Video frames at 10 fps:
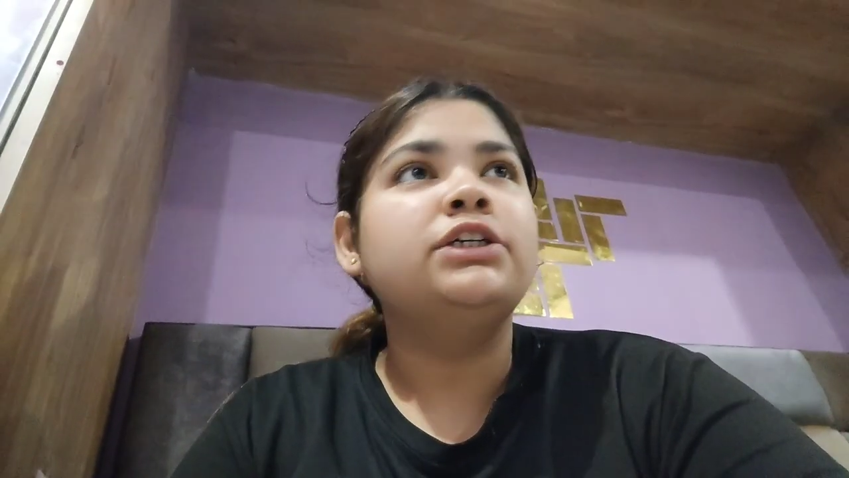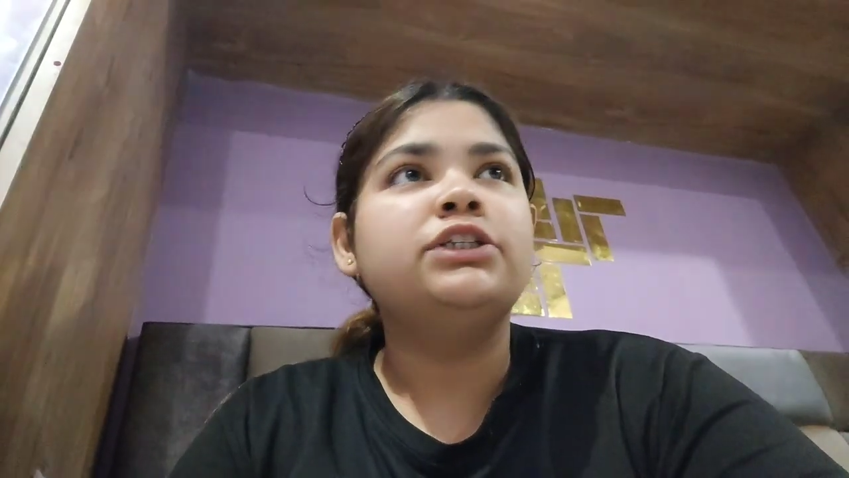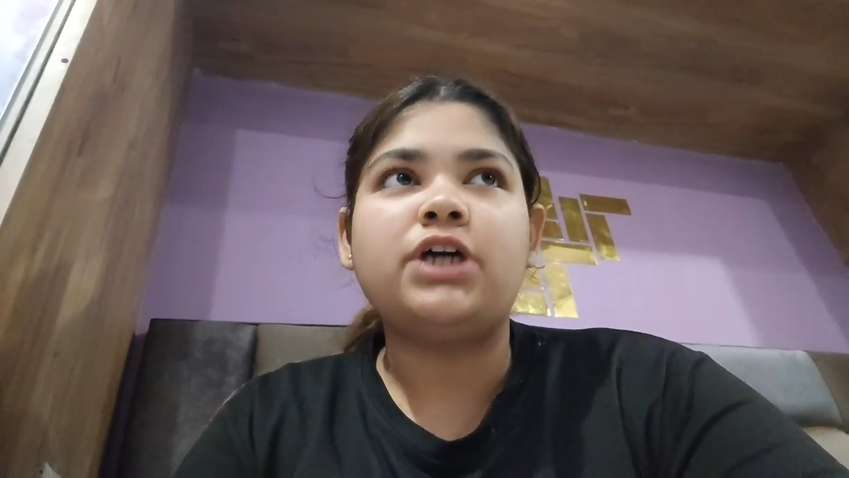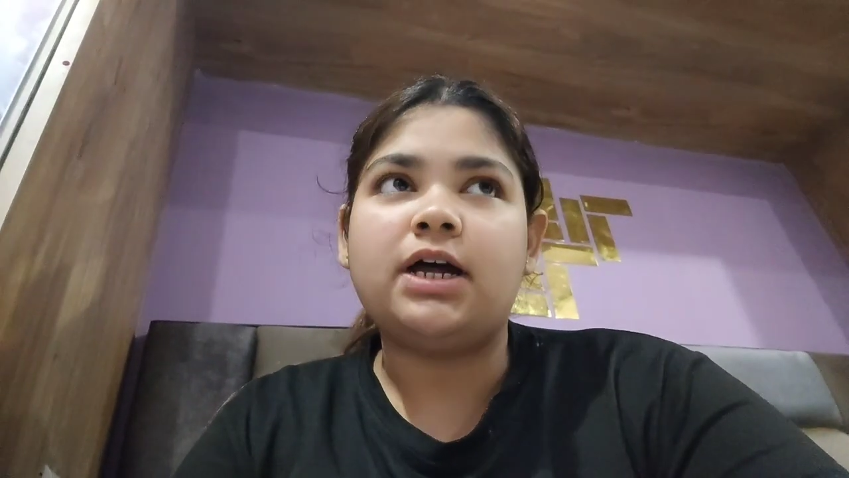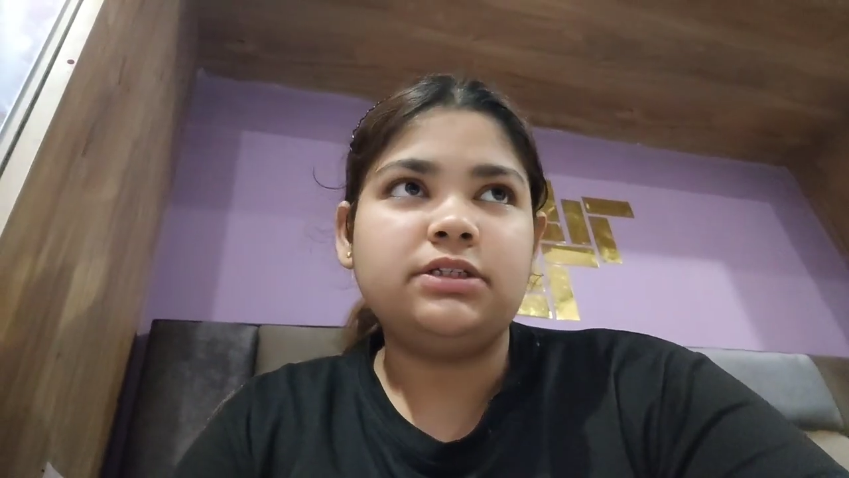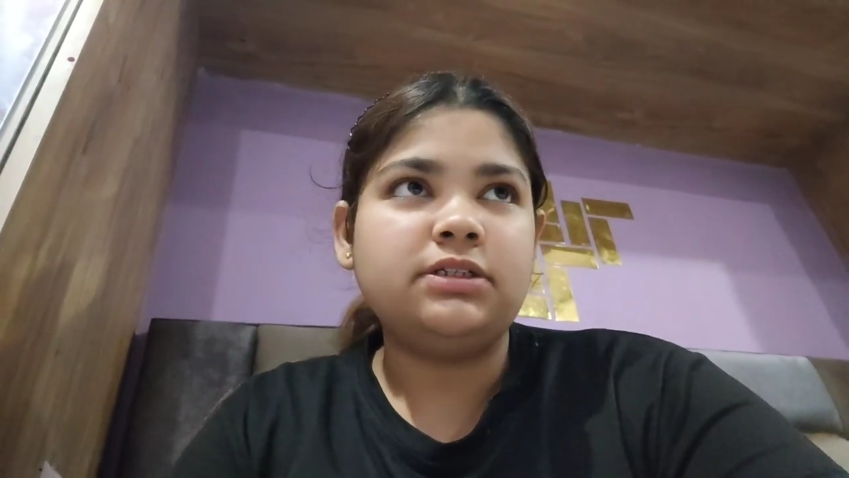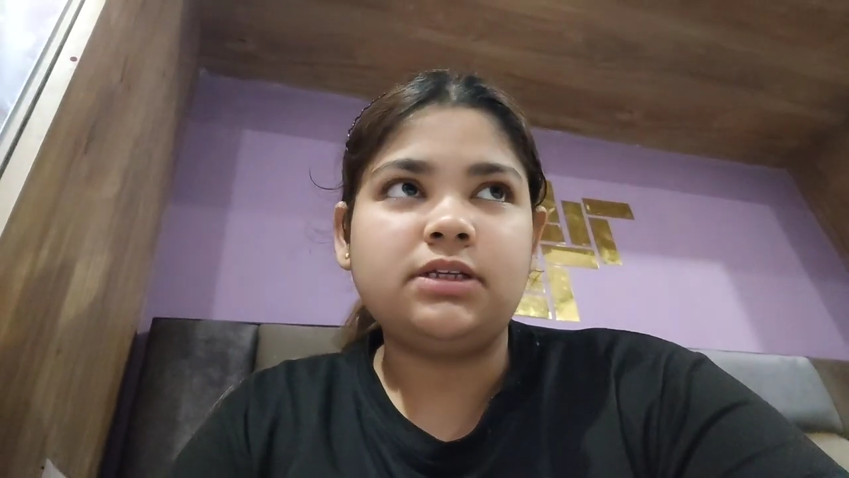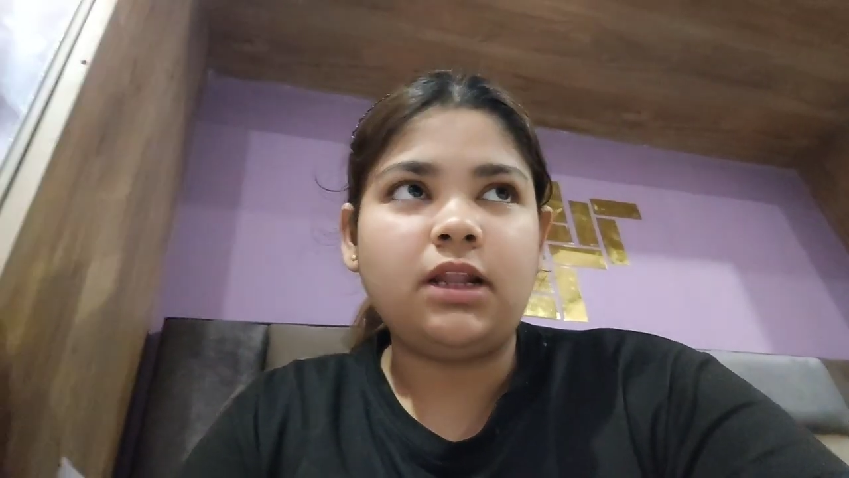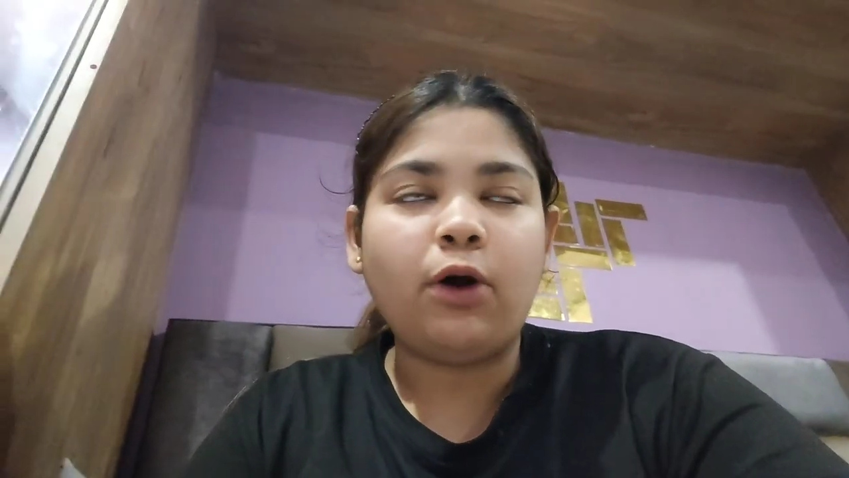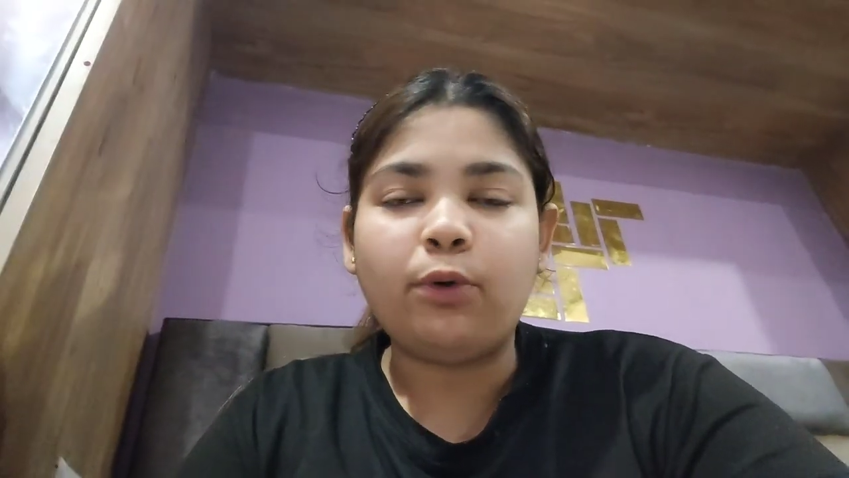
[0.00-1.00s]
चार्जर्स
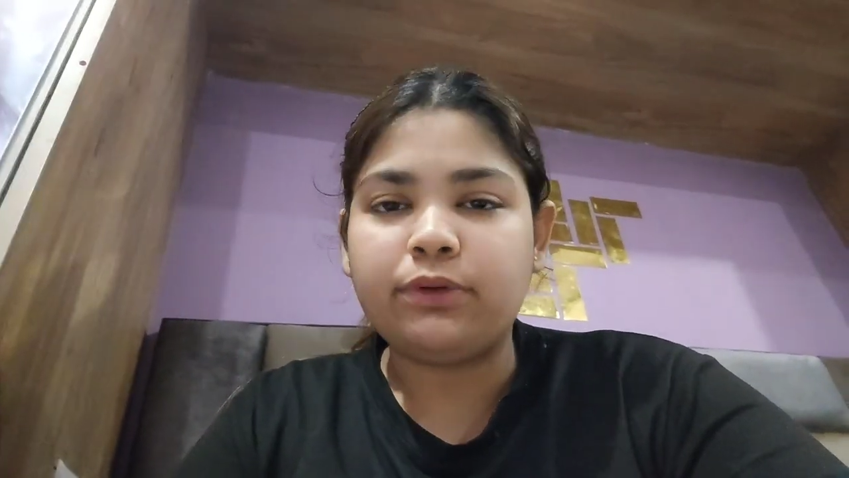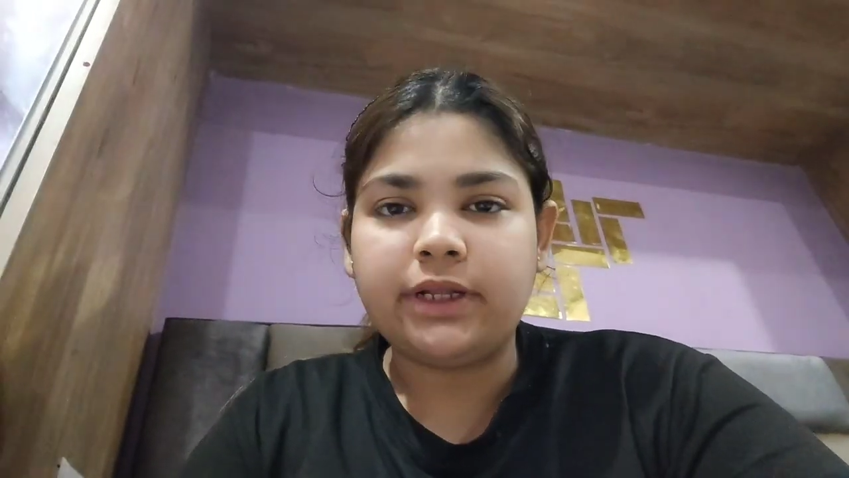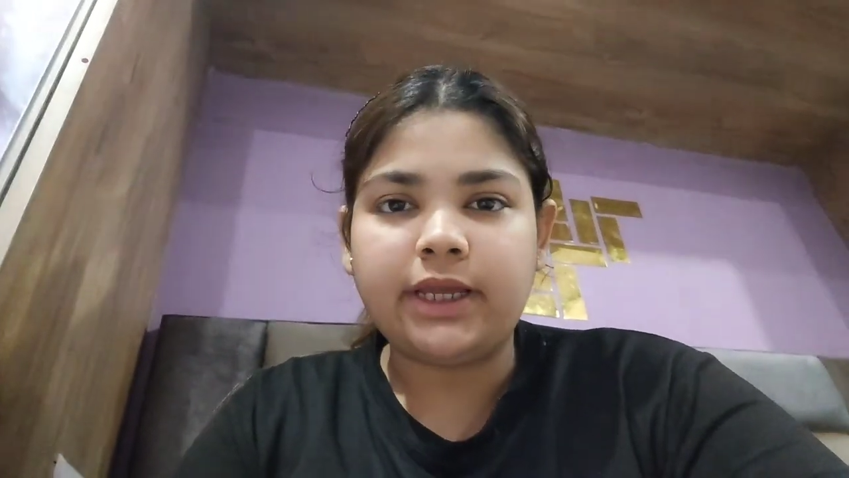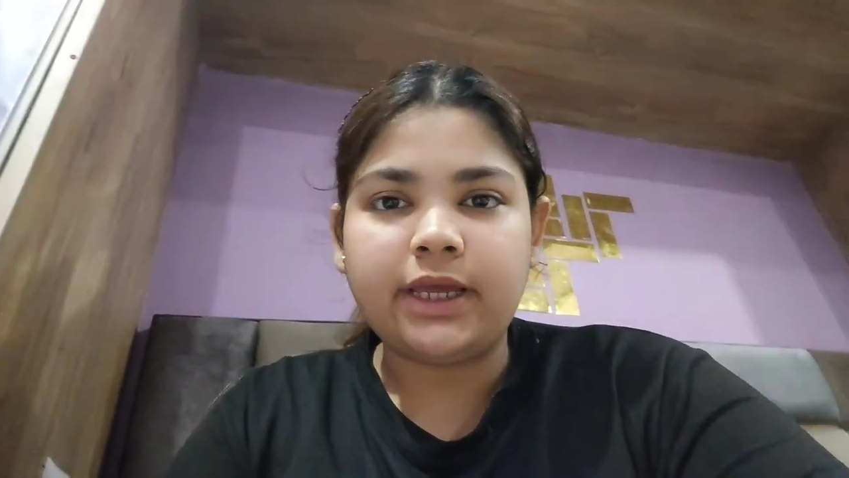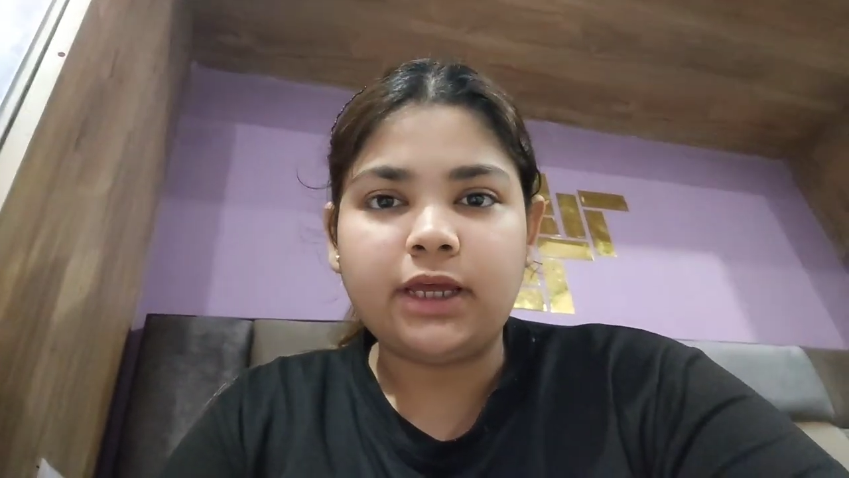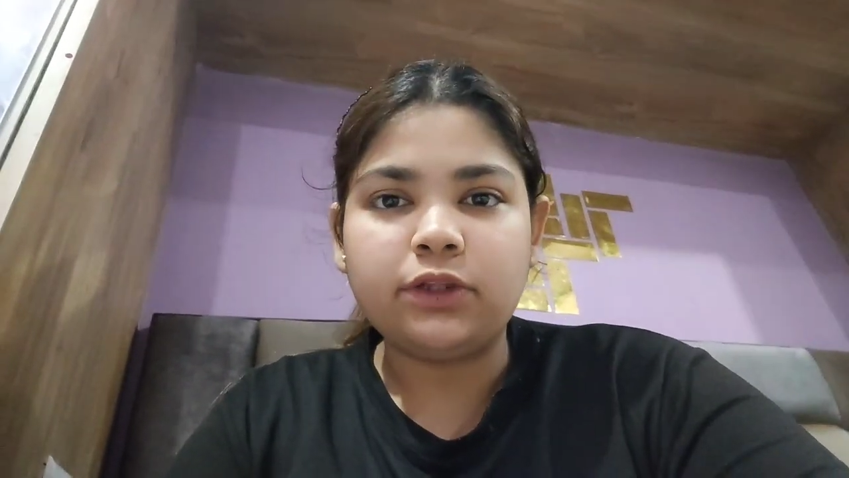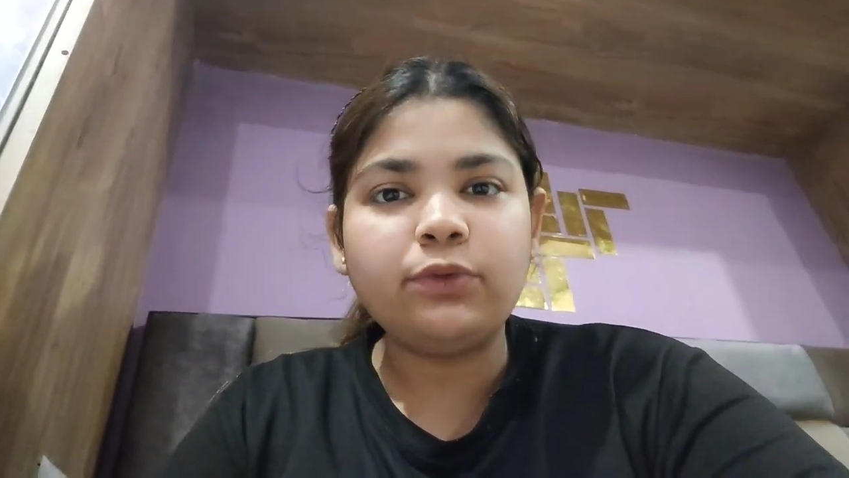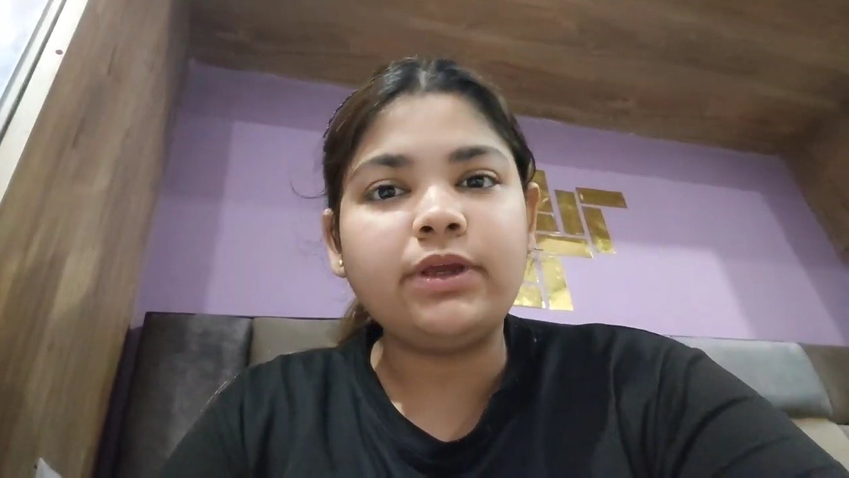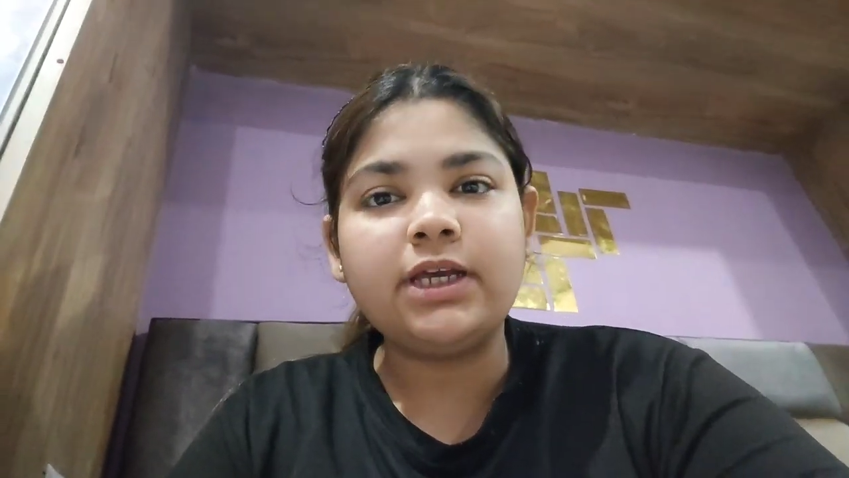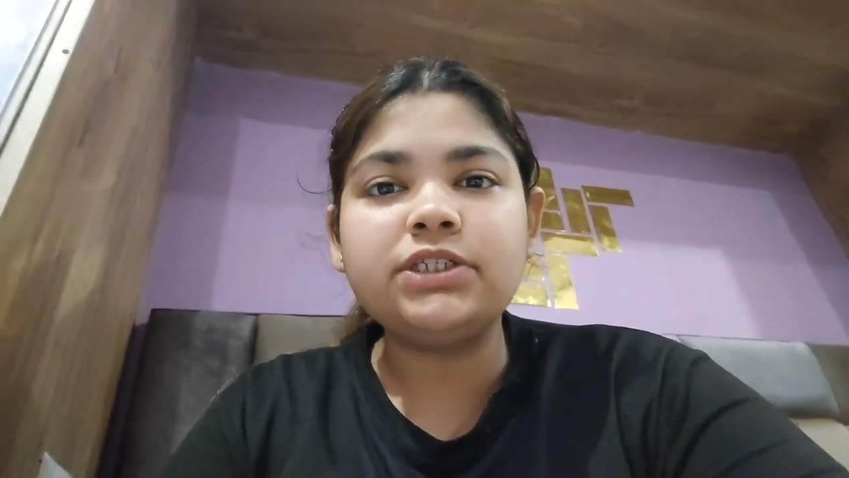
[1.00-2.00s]
अलाउड नहीं है तो
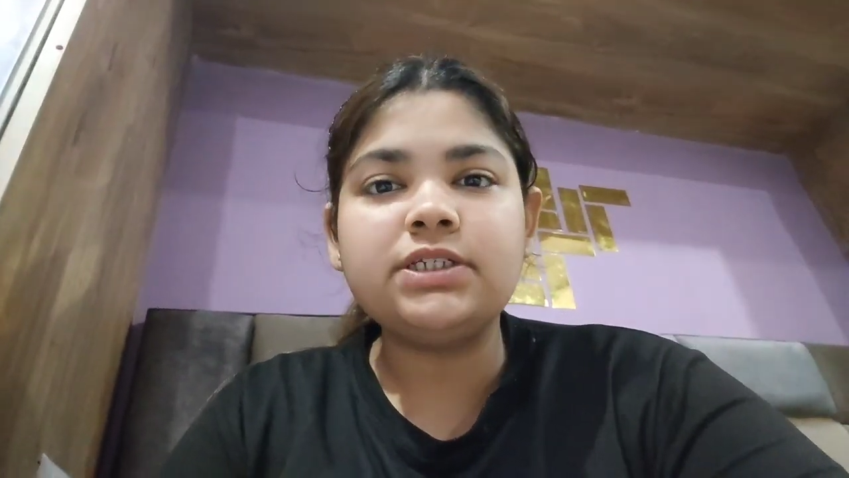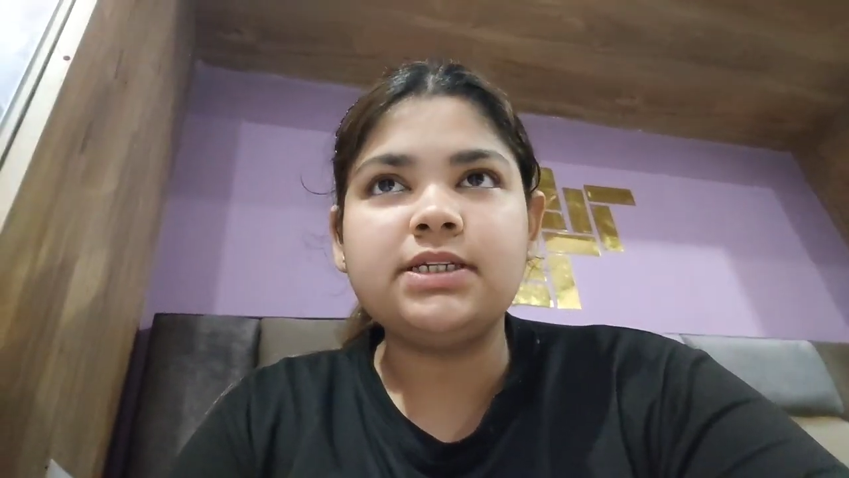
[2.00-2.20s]
ये चीज़